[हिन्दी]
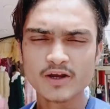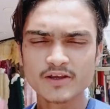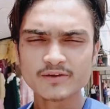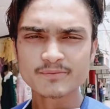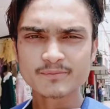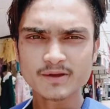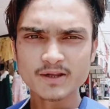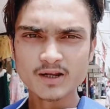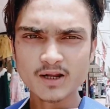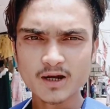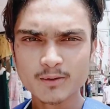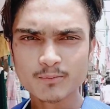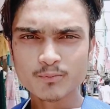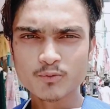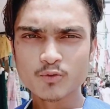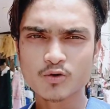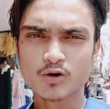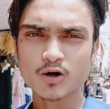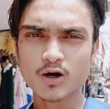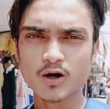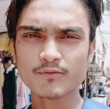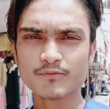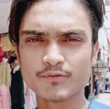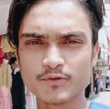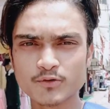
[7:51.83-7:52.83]
प्राइस मैंने आपको
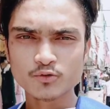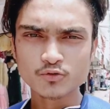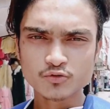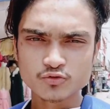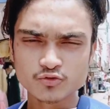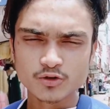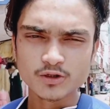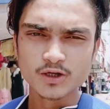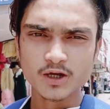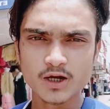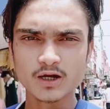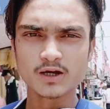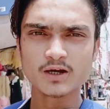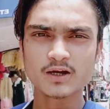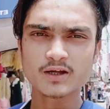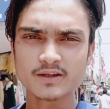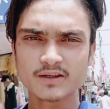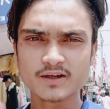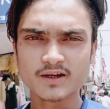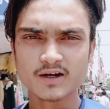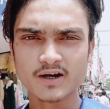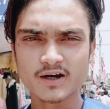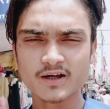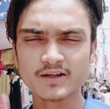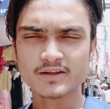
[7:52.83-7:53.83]
काफ़ी कुछ तो यहाँ का
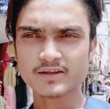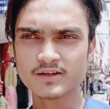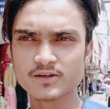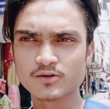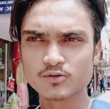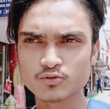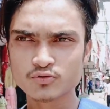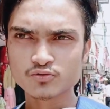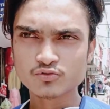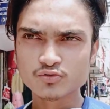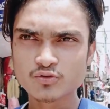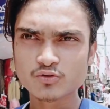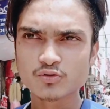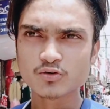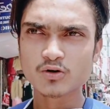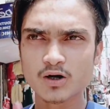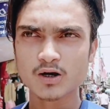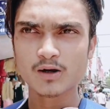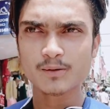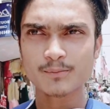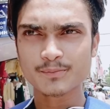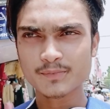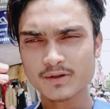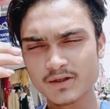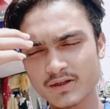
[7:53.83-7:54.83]
दिखा दिया दोस्तों
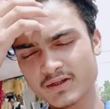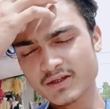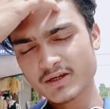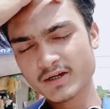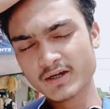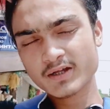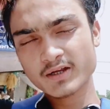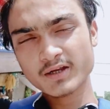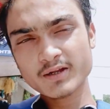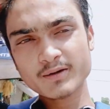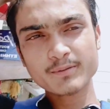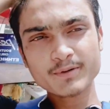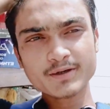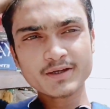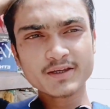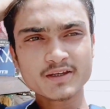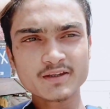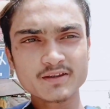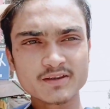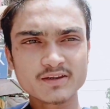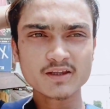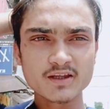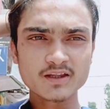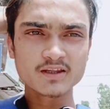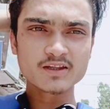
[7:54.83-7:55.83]
आपने देखा ना भाई
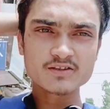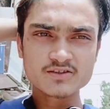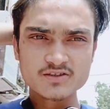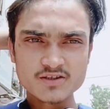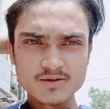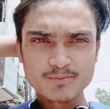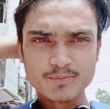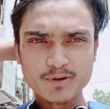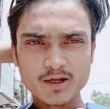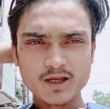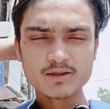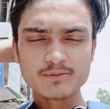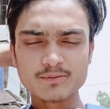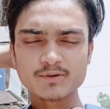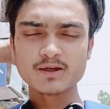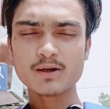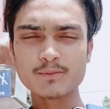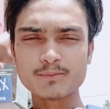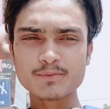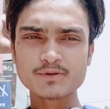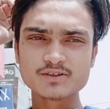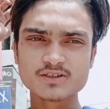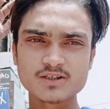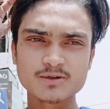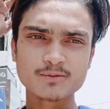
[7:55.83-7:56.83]
कितने ज़्यादा चीप प्राइस में यहाँ
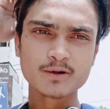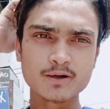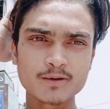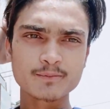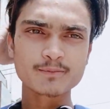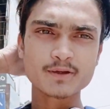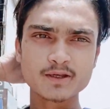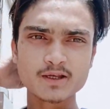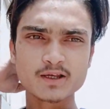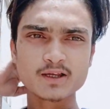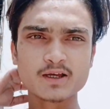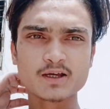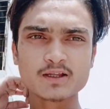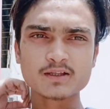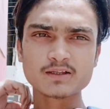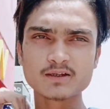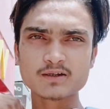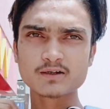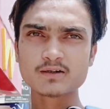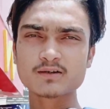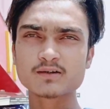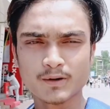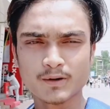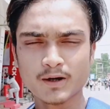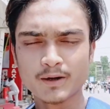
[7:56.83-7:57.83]
पर सामान मिल रहा था
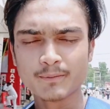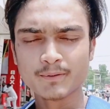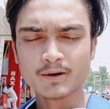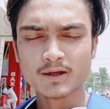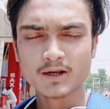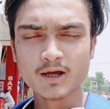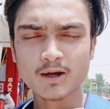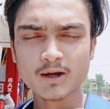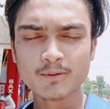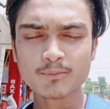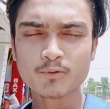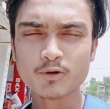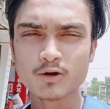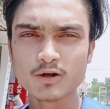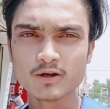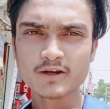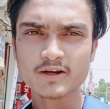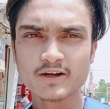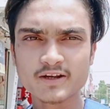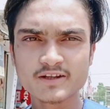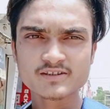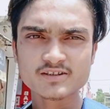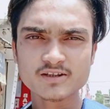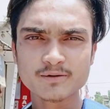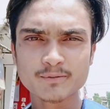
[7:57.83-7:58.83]
भाई मैंने आपको
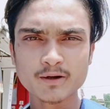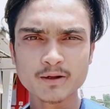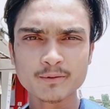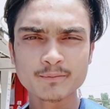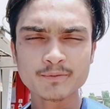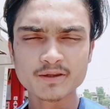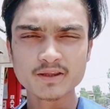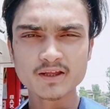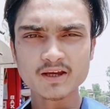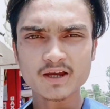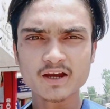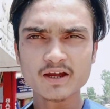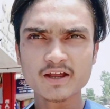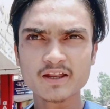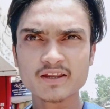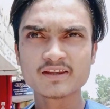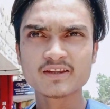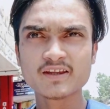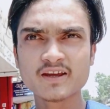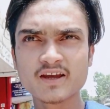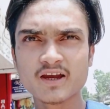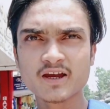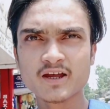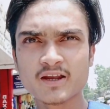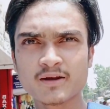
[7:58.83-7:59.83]
लेडीज़ सामान भी दिखाया दिया